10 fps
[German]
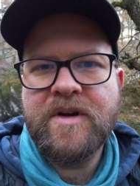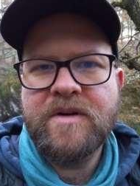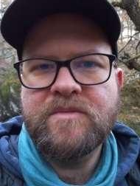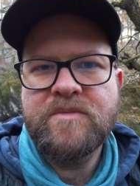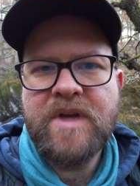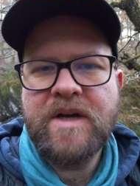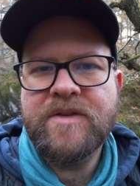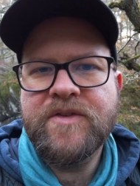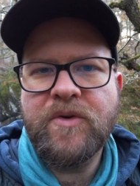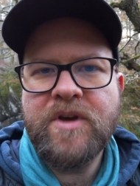äh, ja,
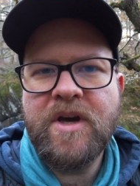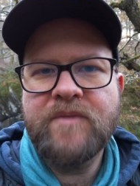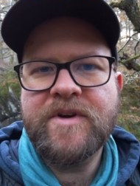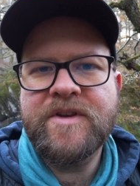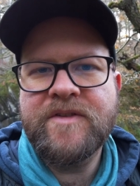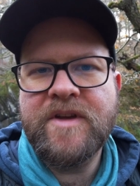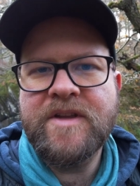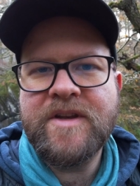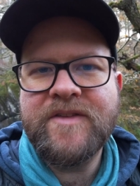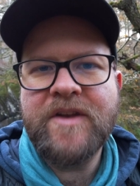Zeuge einfach dieser
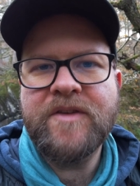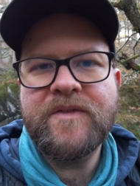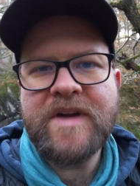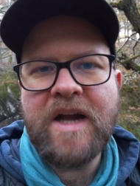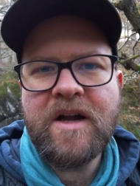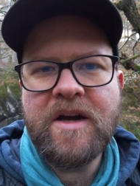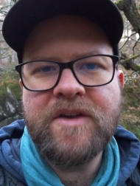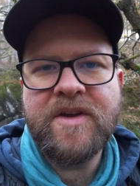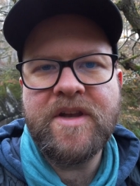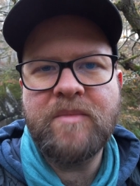interessanten
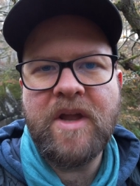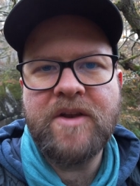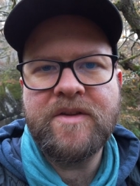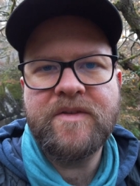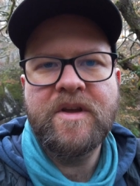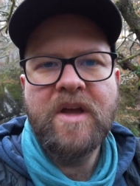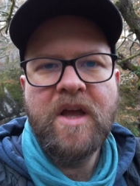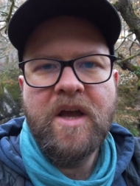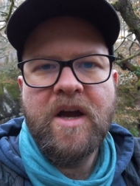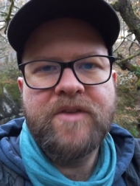Vergangenheit hier in dem Land ist.
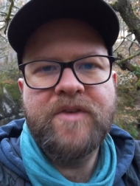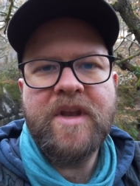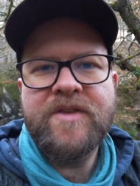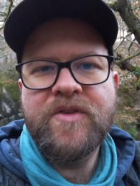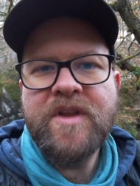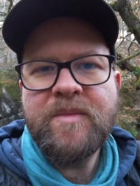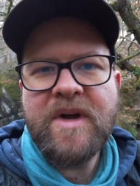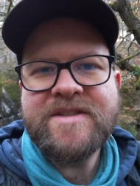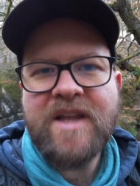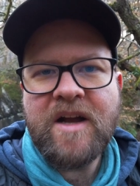Es wird also
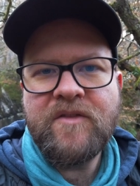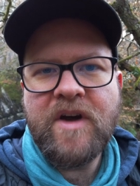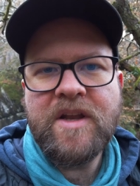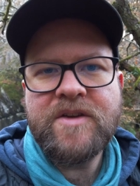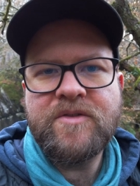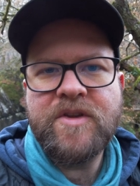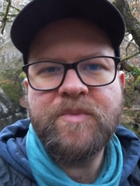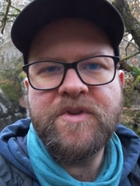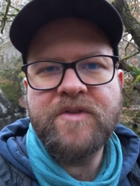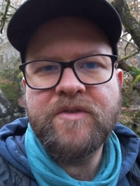niemals langweilig und ich
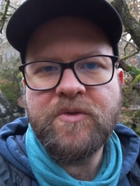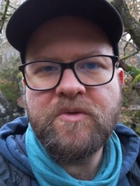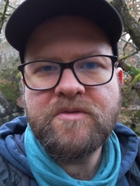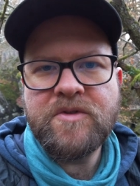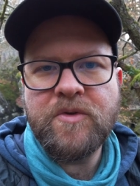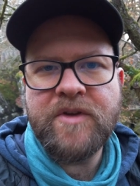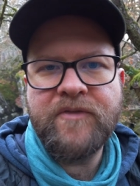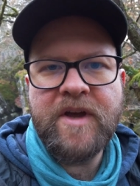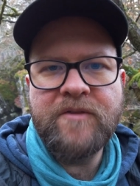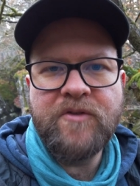bin sowieso ein großer
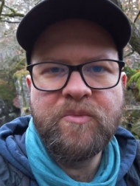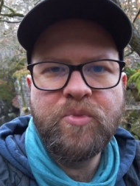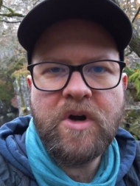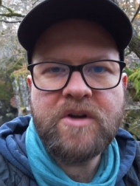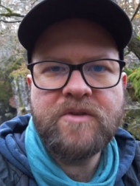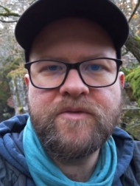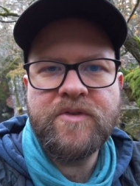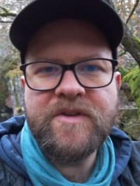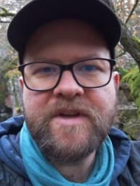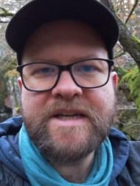Fan von Burgen und
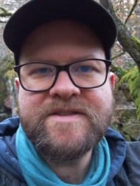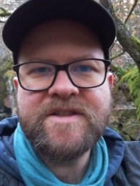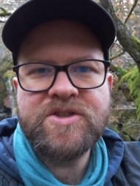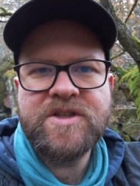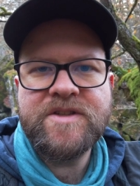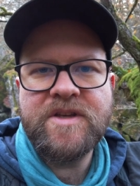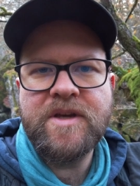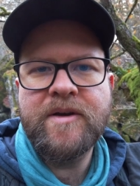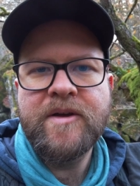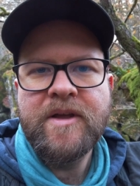von dieser ganzen Geschichte
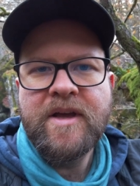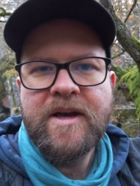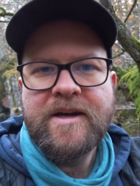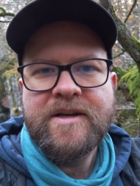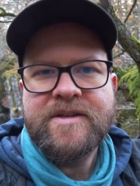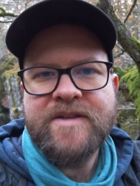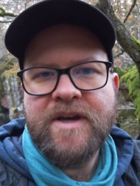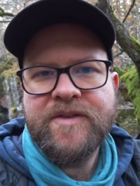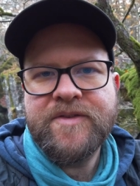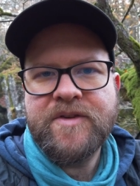hier. Das
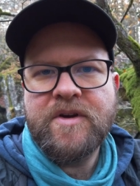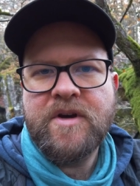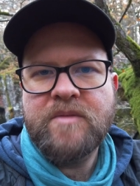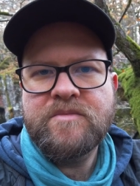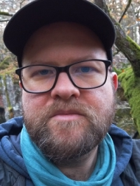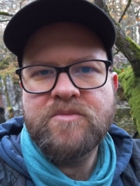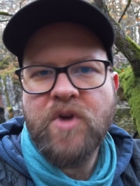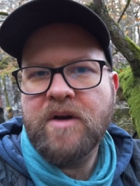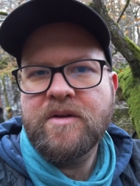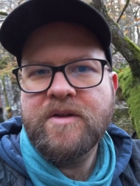heißt, ähm,
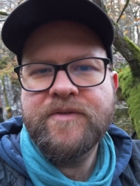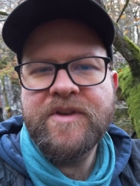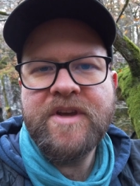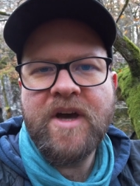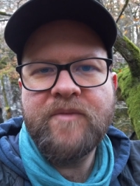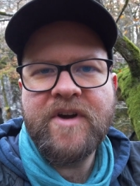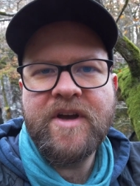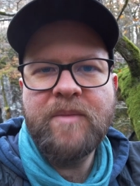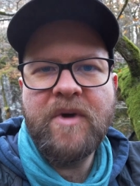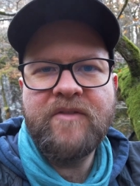ja, ich finde hier einfach
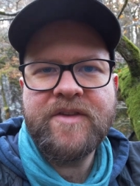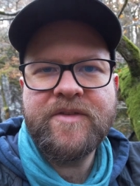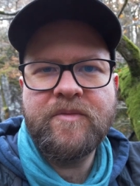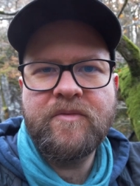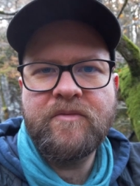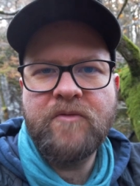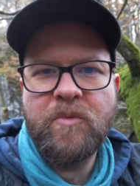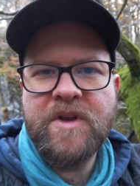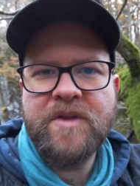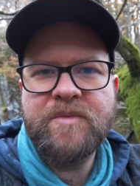immer was,
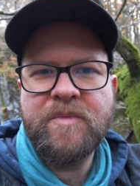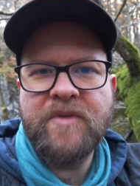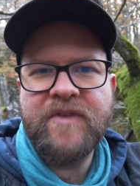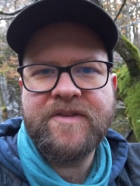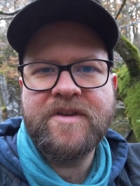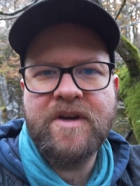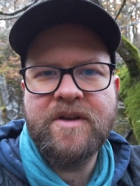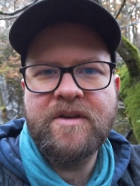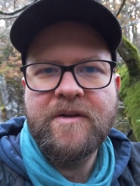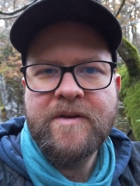womit ich mich befassen kann